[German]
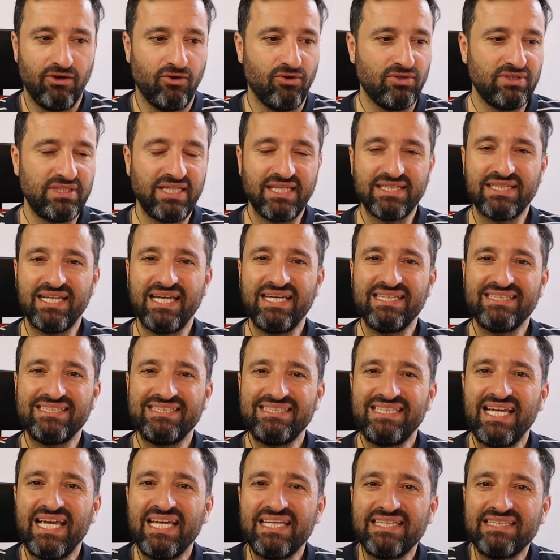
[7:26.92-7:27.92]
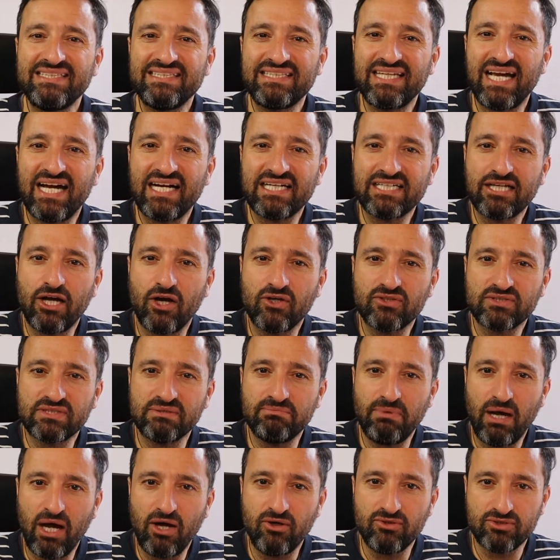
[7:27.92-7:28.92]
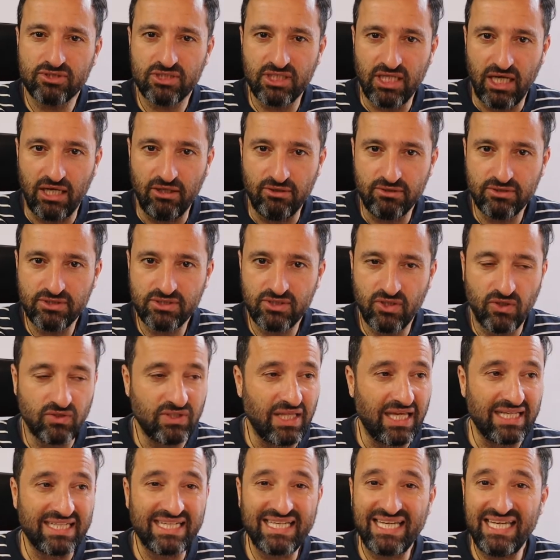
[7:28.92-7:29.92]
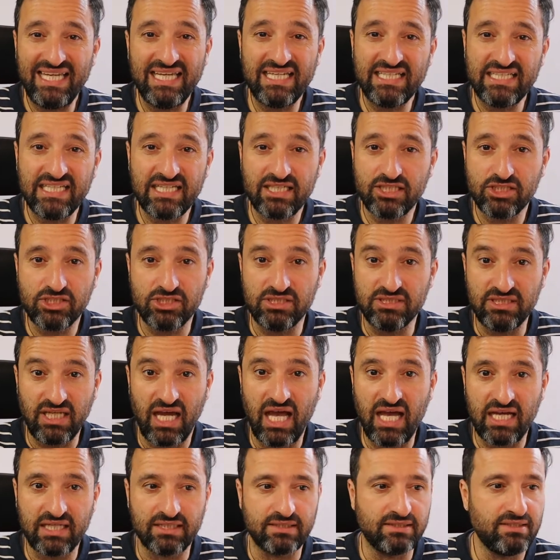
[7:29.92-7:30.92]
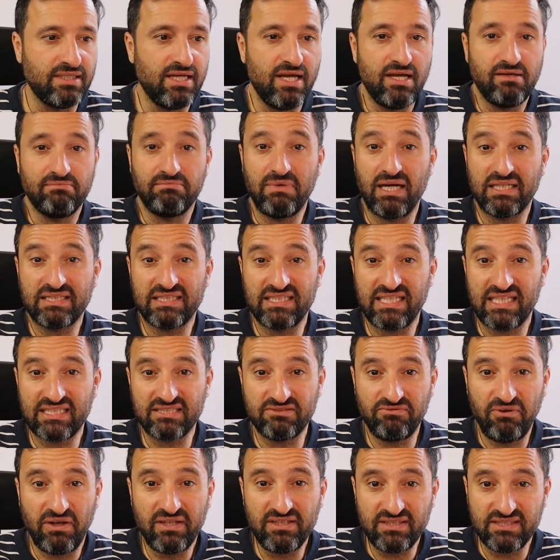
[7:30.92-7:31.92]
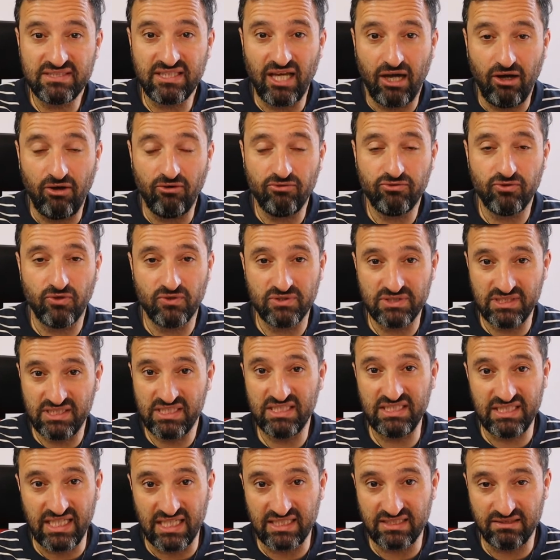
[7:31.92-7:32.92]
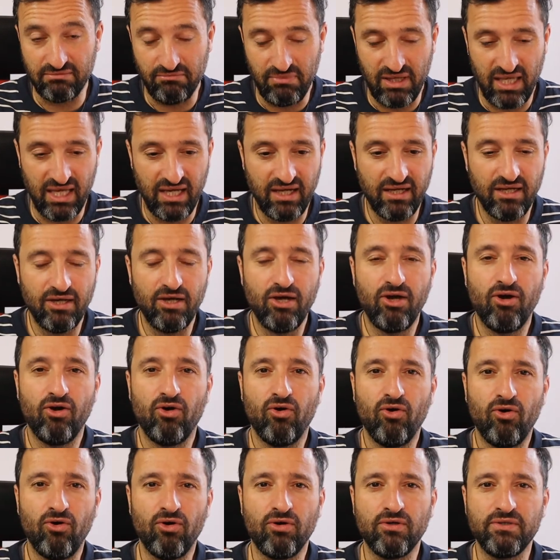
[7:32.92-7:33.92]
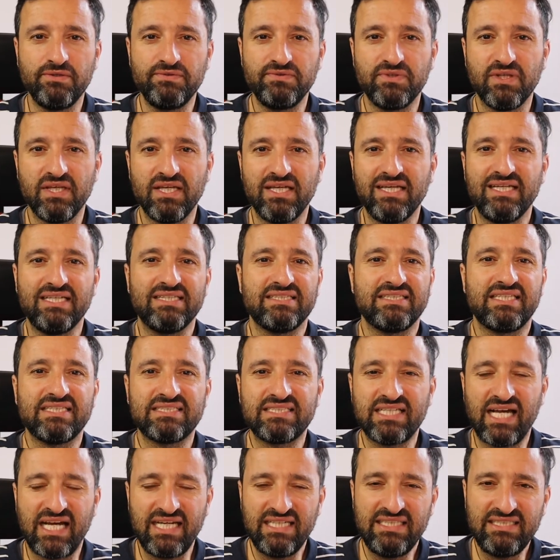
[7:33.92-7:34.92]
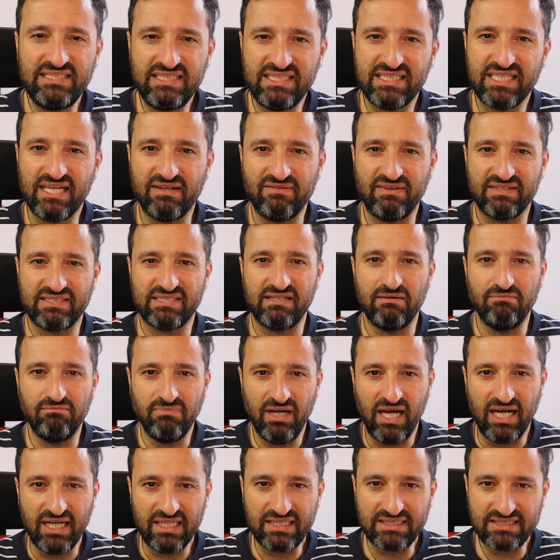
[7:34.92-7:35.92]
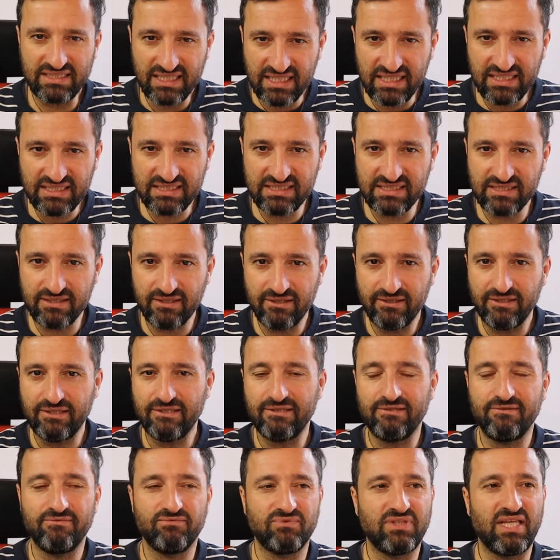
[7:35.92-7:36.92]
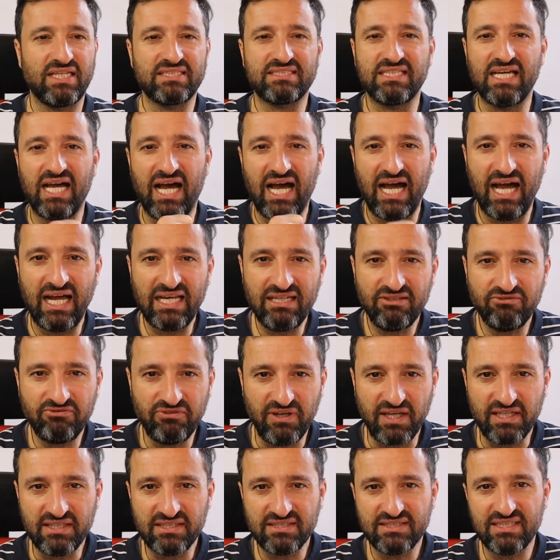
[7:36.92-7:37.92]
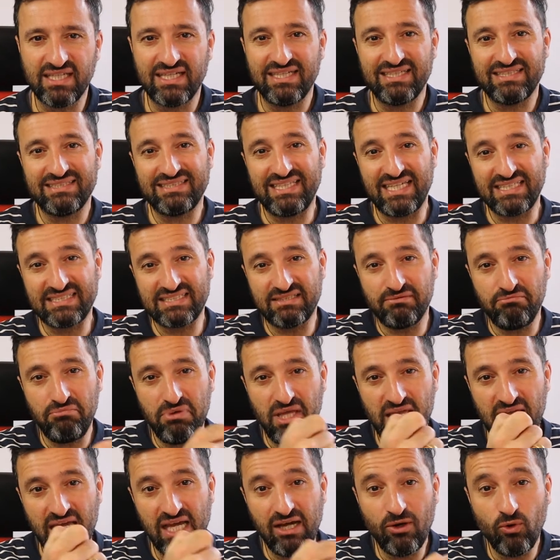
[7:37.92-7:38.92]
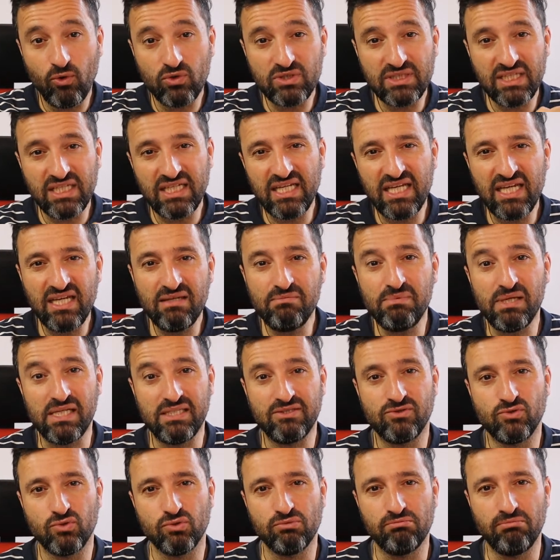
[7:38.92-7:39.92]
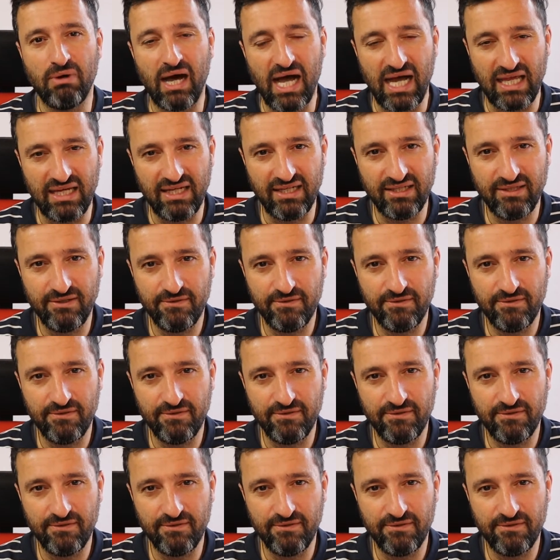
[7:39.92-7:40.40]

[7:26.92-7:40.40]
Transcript: Und er geht jeden Tag aus dem Haus raus, und an regnerischen Tagen macht er das Fenster auf und sieht das Meer, und das Einzige, was er macht, ist, dass er anfängt, das Meer und den Himmel zu malen.